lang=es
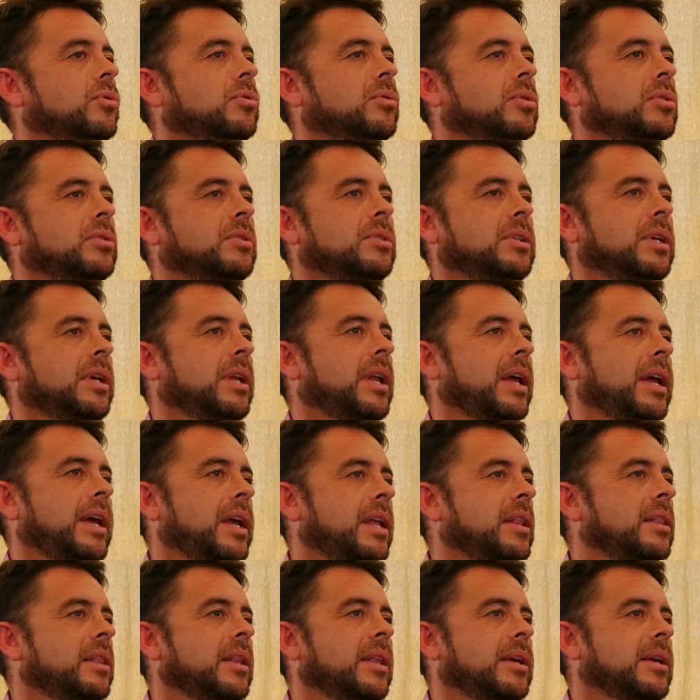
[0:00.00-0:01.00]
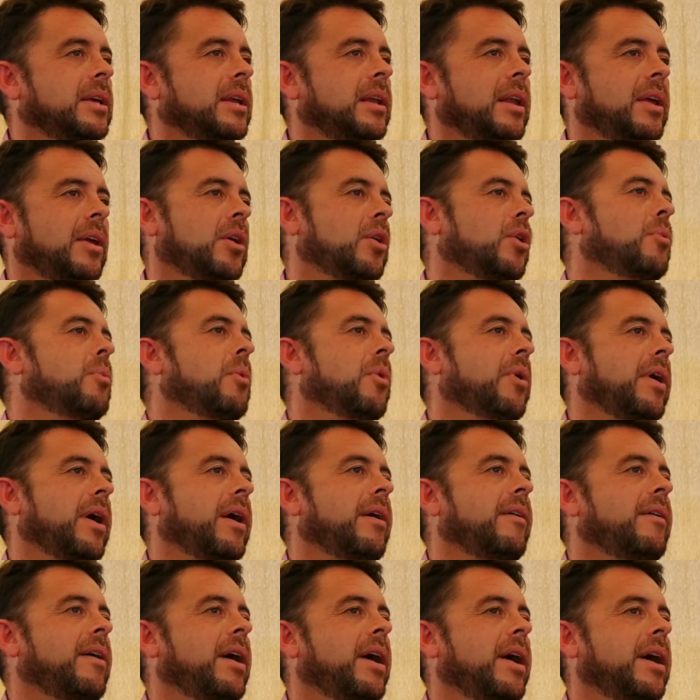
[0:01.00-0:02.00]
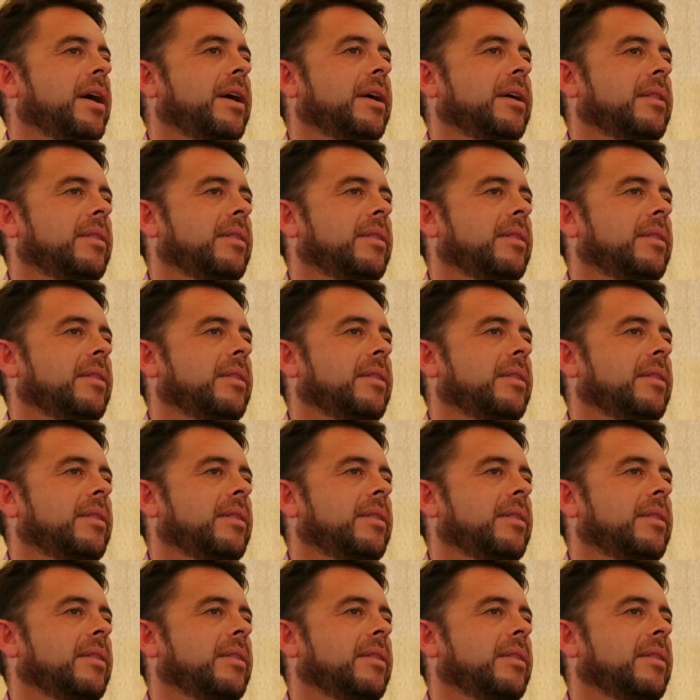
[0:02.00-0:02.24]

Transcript: Entonces la gente le incomodaba